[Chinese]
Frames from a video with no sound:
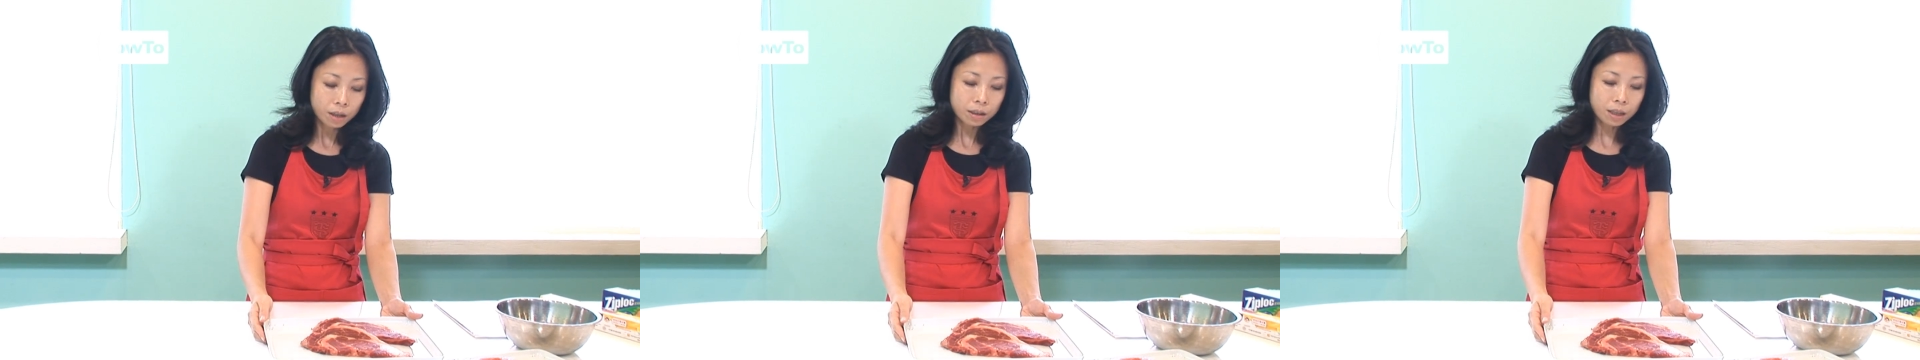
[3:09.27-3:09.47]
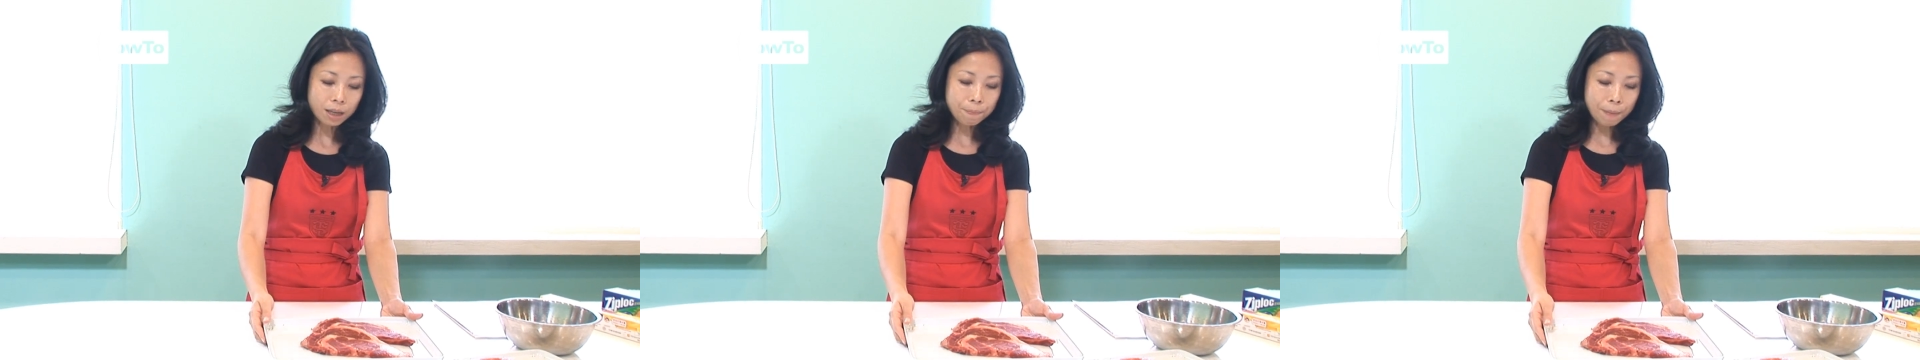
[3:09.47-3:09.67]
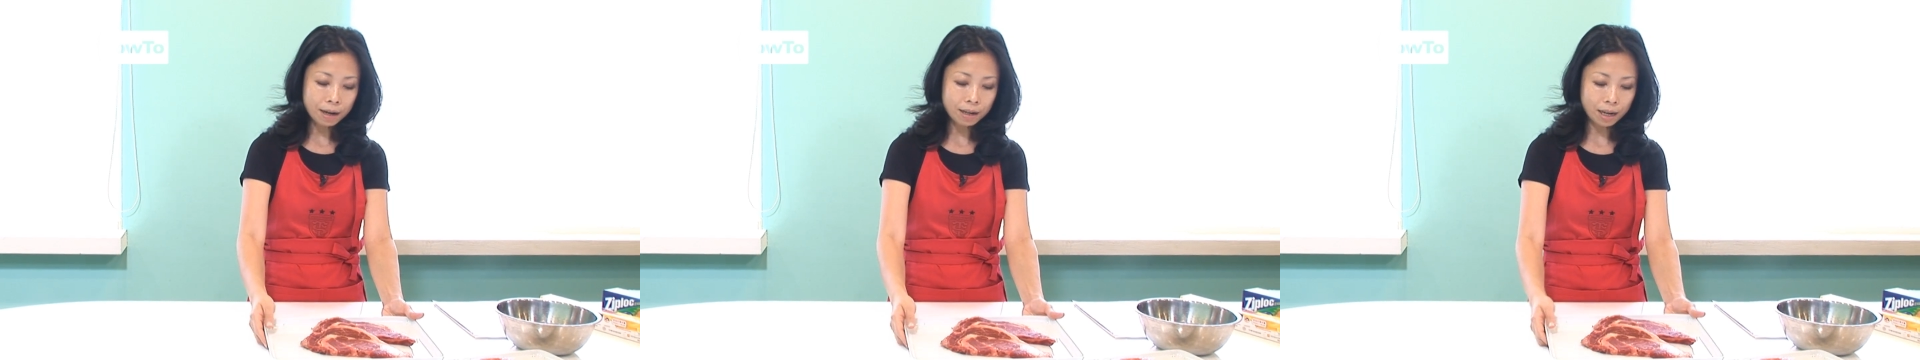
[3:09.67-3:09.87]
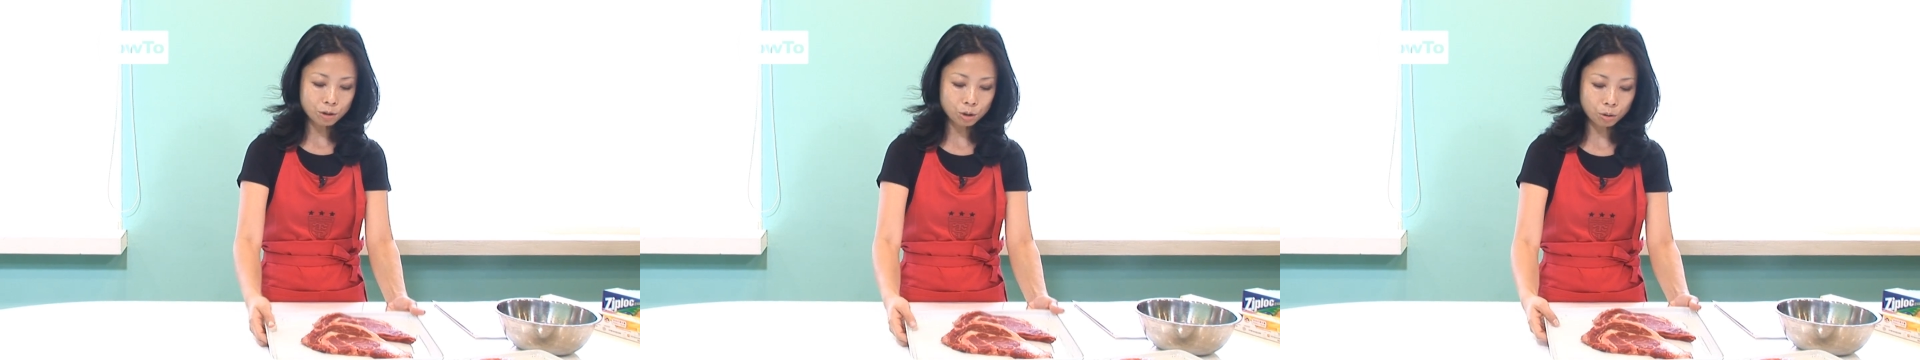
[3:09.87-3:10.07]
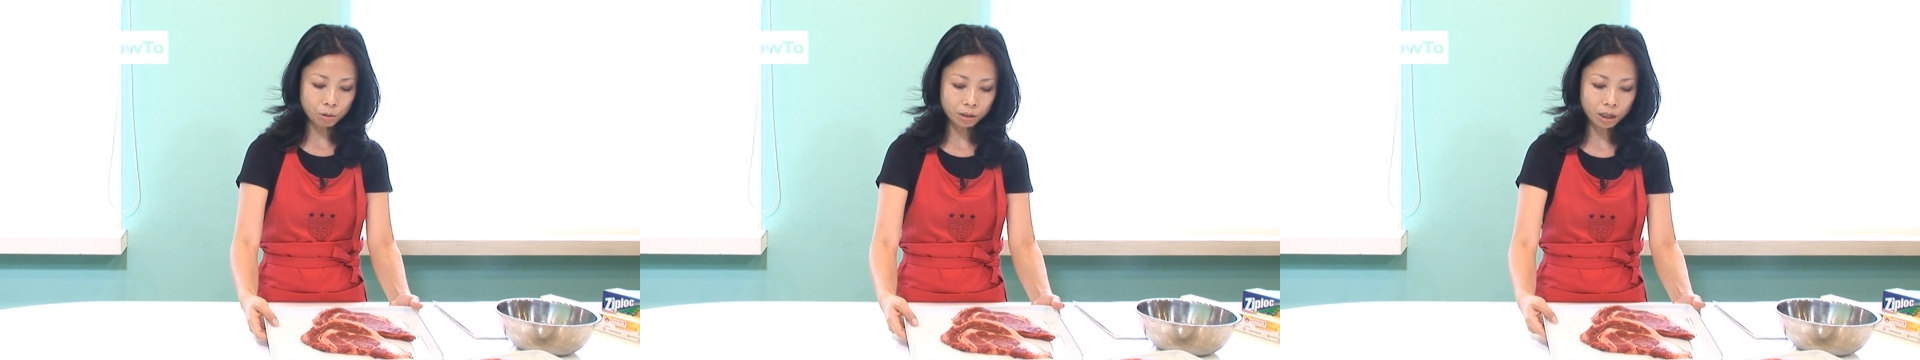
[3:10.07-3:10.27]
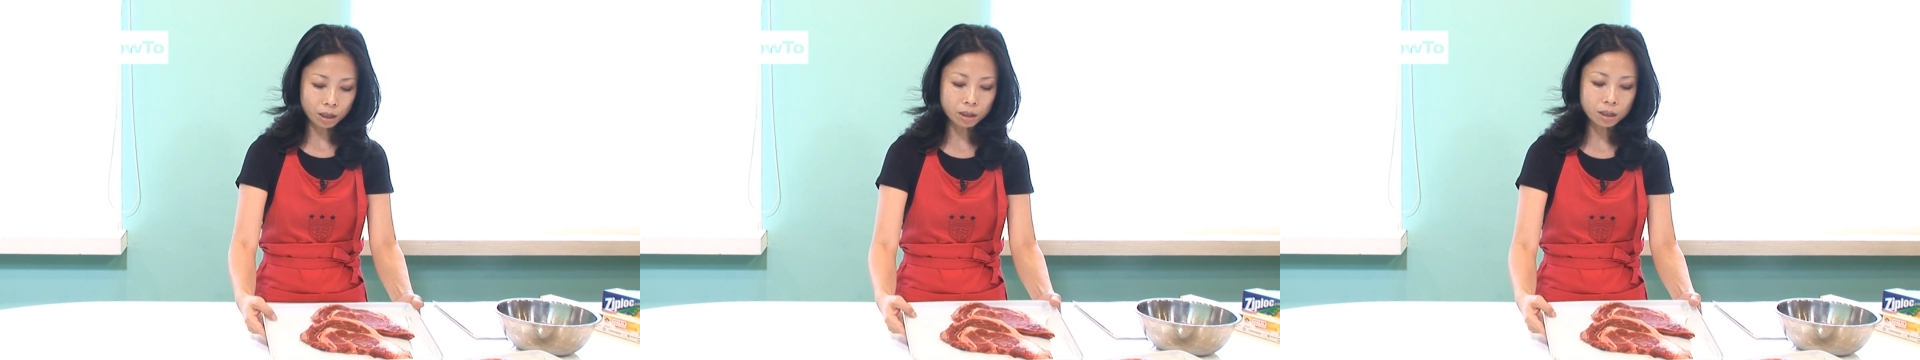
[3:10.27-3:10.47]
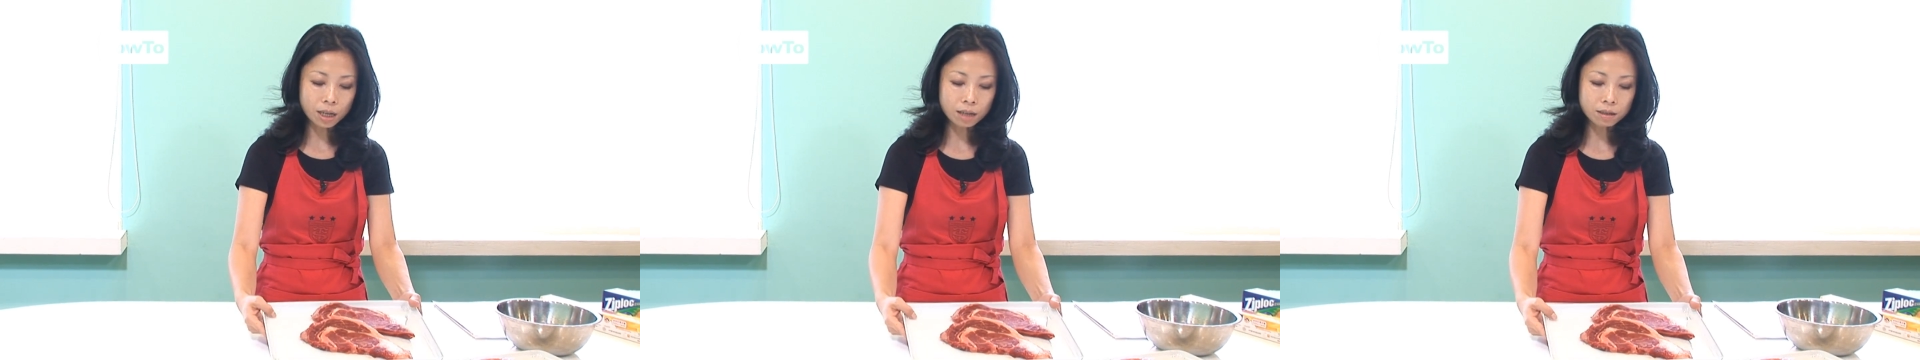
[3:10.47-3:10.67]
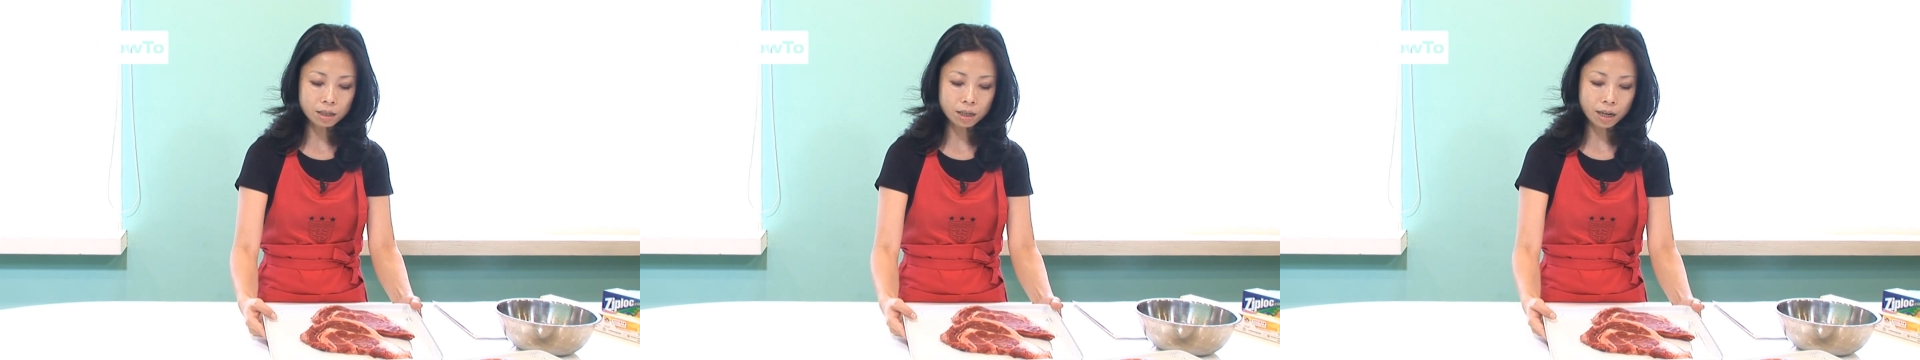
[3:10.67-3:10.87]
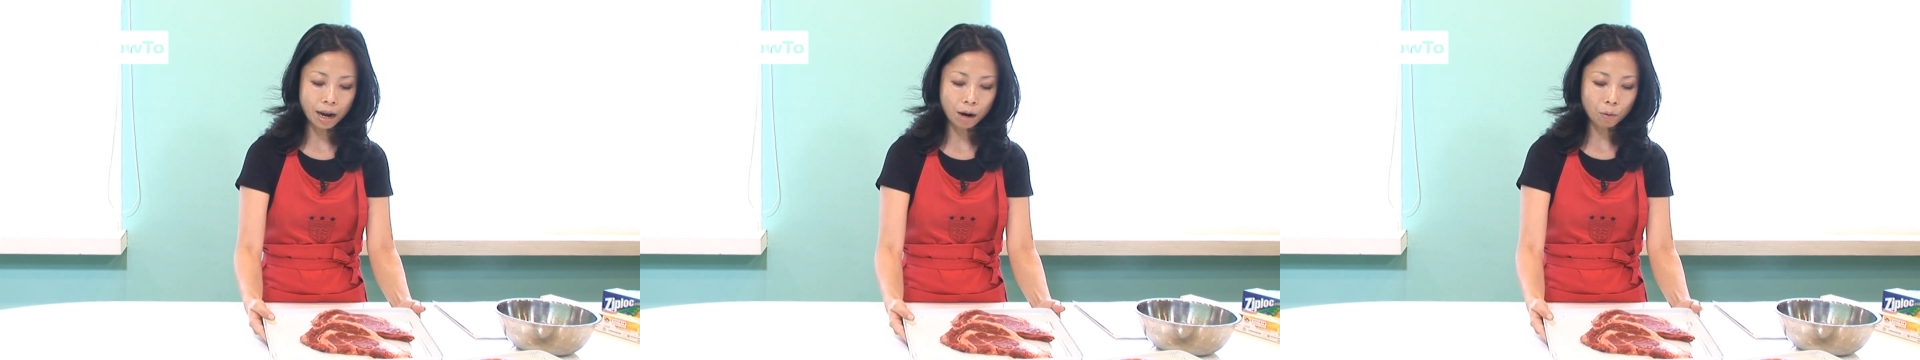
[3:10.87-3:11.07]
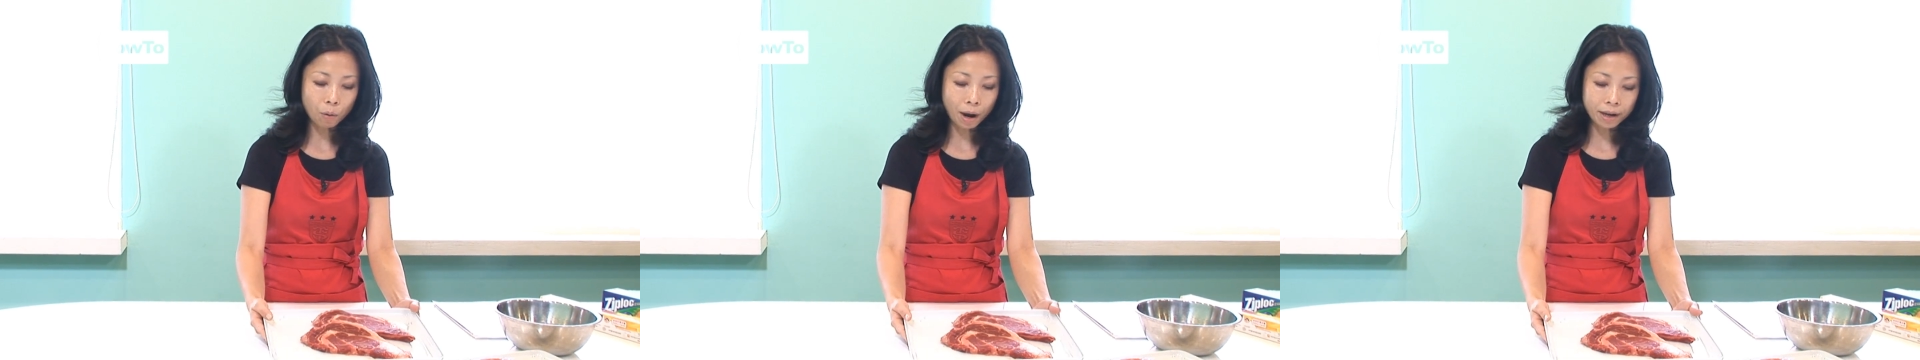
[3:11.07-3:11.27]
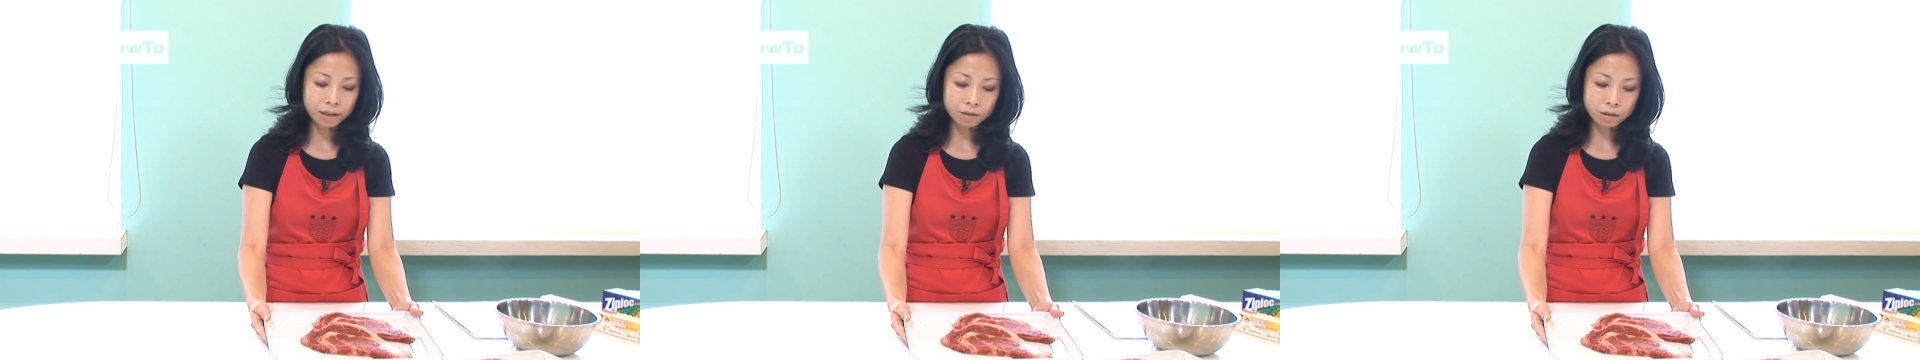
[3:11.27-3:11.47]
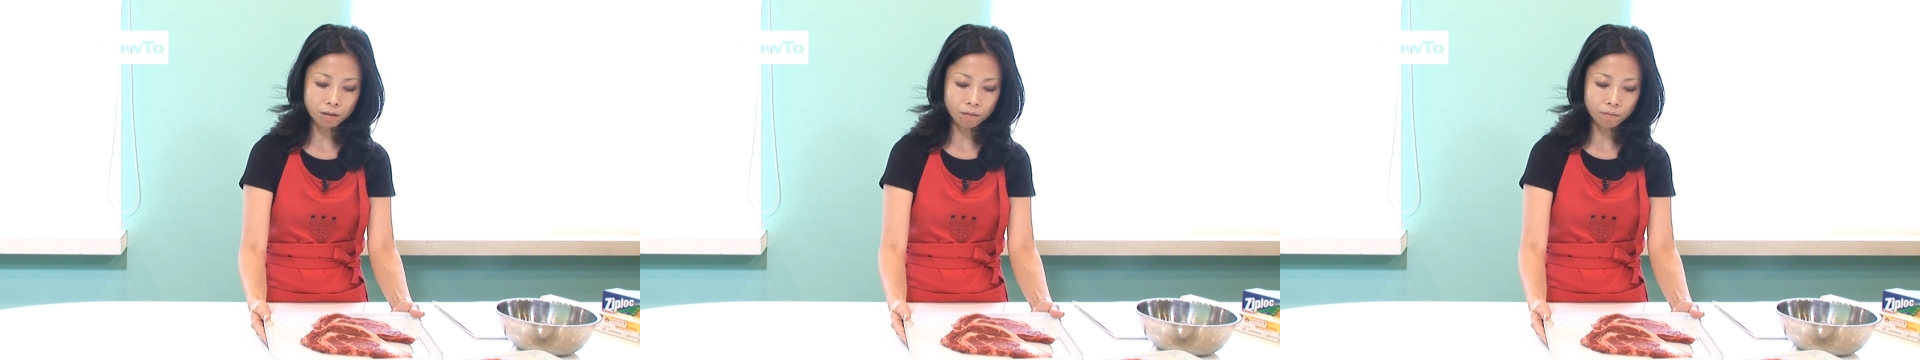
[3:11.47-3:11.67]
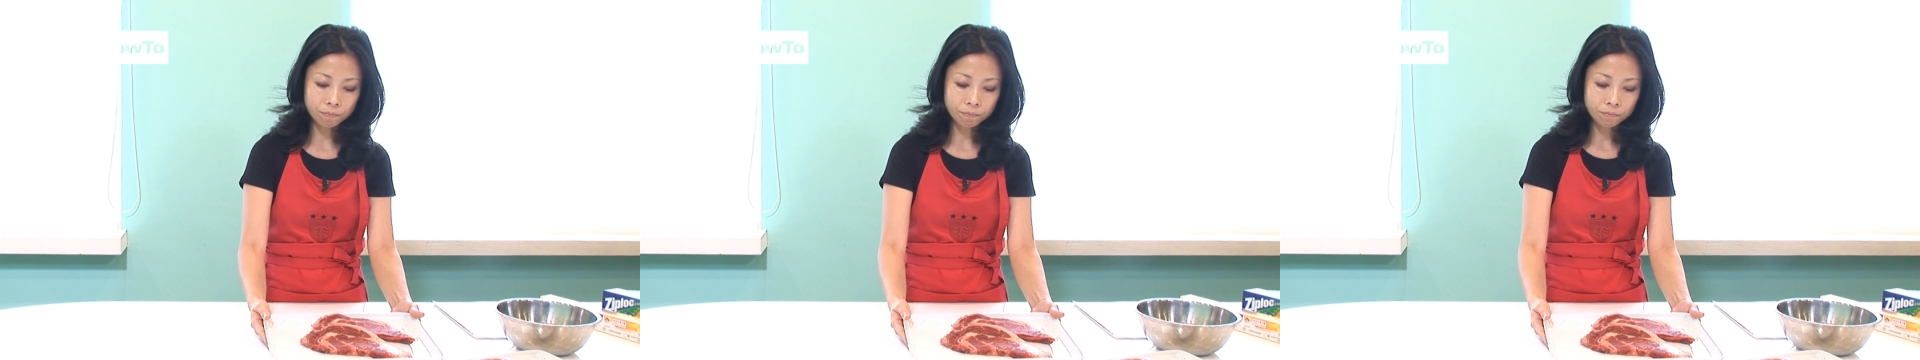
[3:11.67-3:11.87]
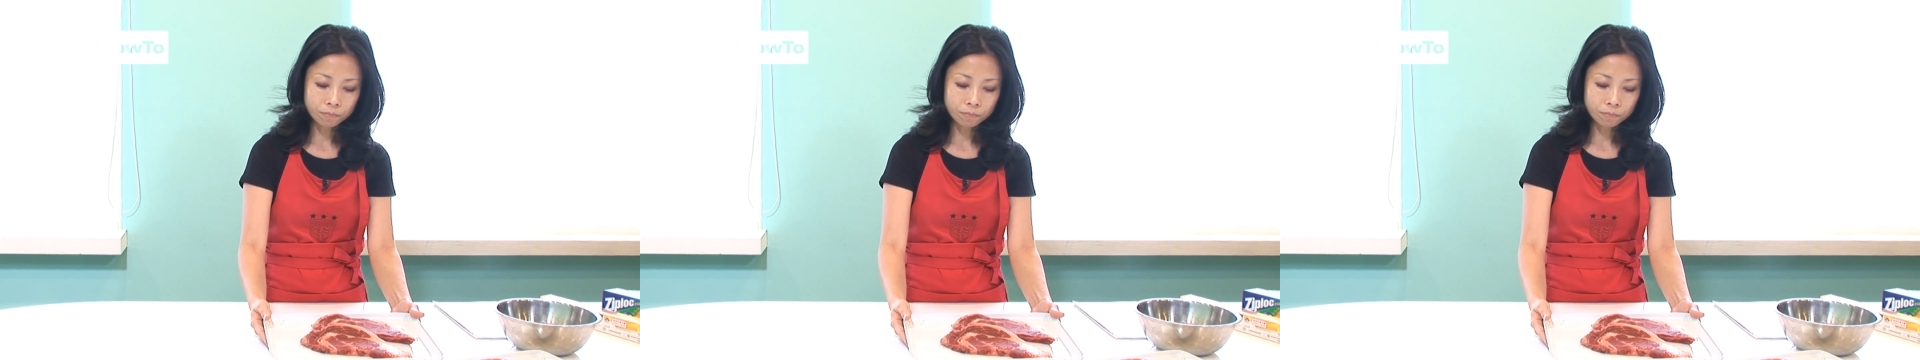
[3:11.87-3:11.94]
那一般来说呢，像这两块肉，